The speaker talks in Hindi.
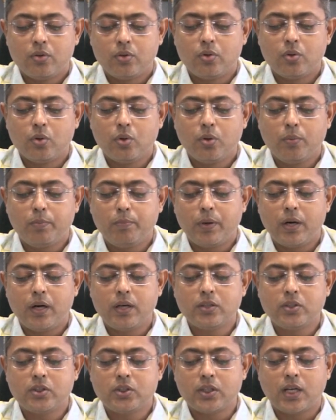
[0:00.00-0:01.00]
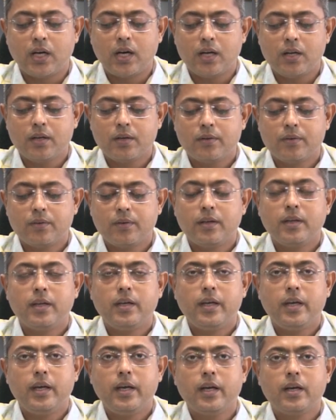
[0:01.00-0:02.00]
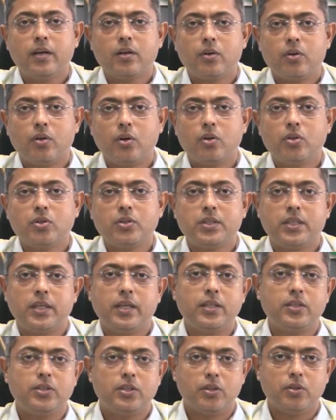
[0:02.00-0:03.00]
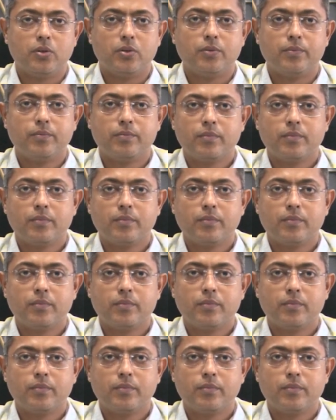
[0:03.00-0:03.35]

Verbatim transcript: दो पाँच चार एक नौ छः जीरो